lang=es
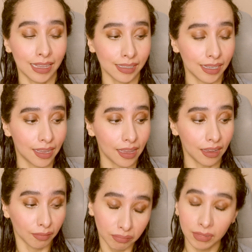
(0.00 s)
Así
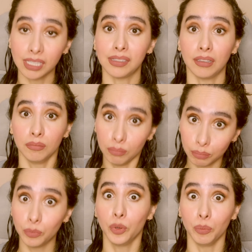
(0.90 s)
que están
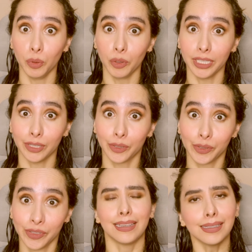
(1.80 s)
muy muy bonitos.